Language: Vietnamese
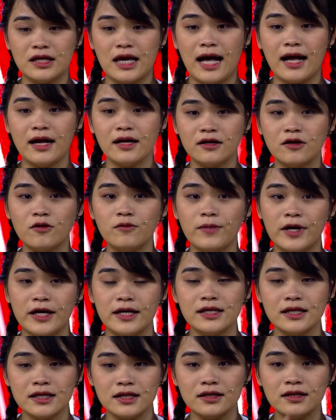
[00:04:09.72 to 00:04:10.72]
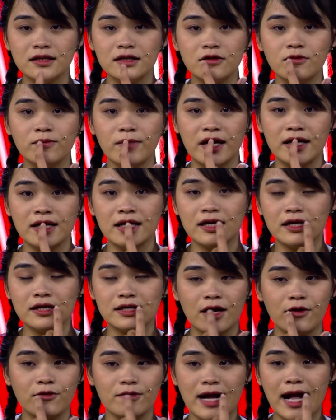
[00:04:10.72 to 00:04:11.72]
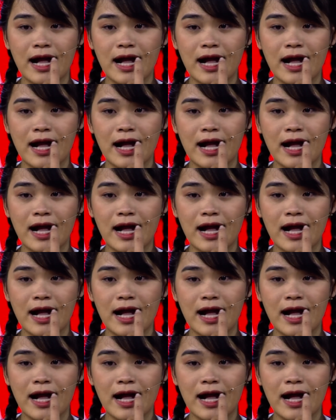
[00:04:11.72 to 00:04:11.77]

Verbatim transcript: Dạ con bị con bị sâu